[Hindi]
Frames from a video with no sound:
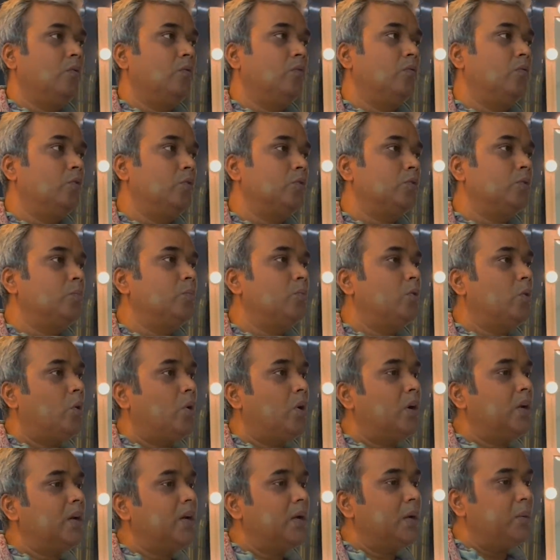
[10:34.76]
वो तुमको
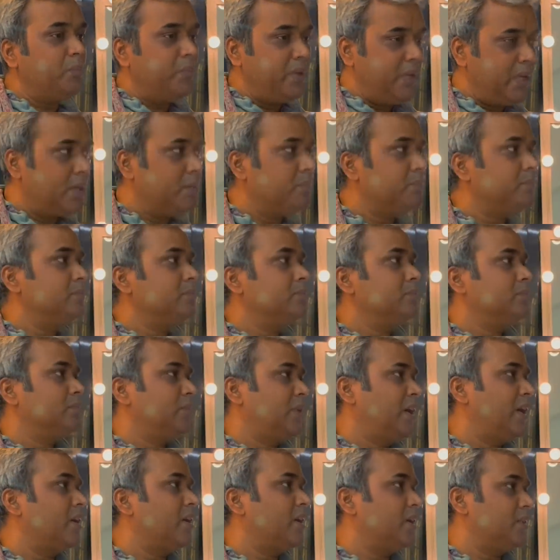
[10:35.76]
और गंभीर
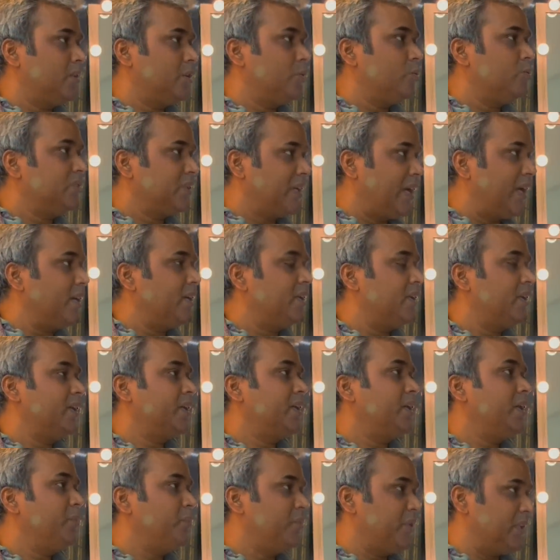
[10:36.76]
कर रहा था उस कैरेक्टर
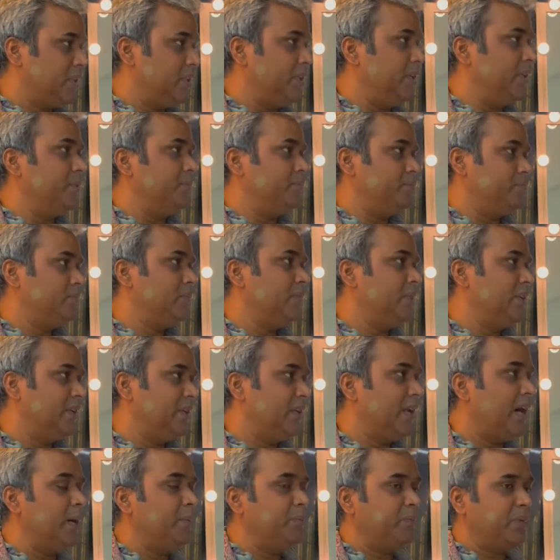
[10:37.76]
के प्रति
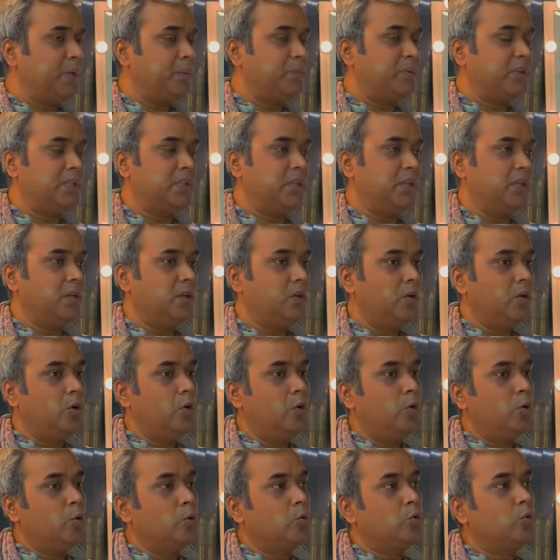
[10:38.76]
हाँ. राम के प्रति
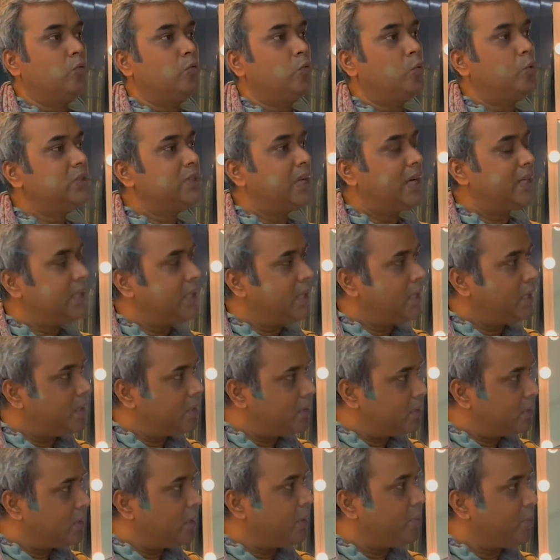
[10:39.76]
तो वो
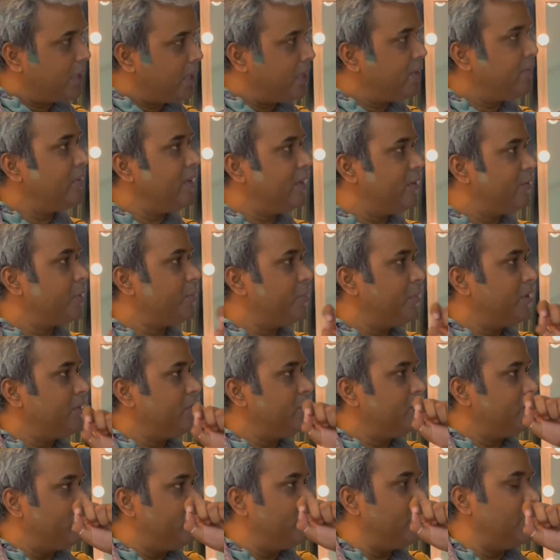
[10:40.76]
ज़्यादा हमारे फेवर में
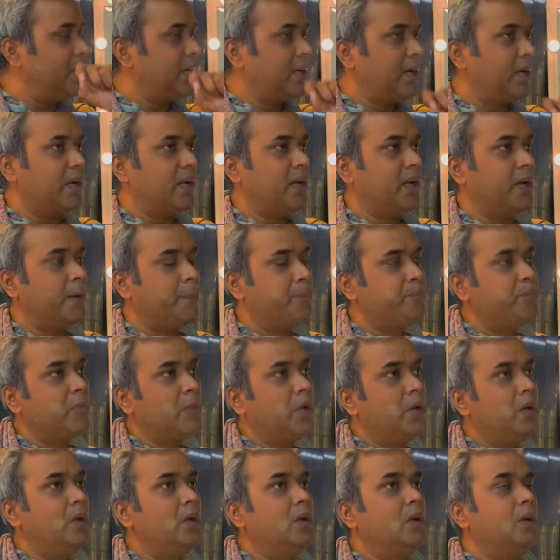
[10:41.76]
वर्क कर गया
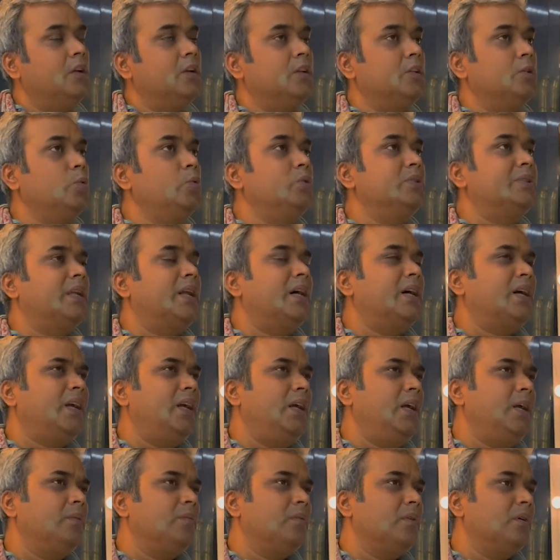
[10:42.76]
दूसरा
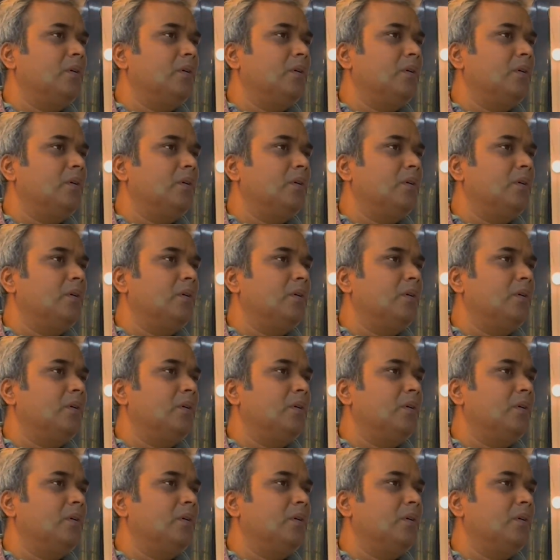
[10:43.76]
कि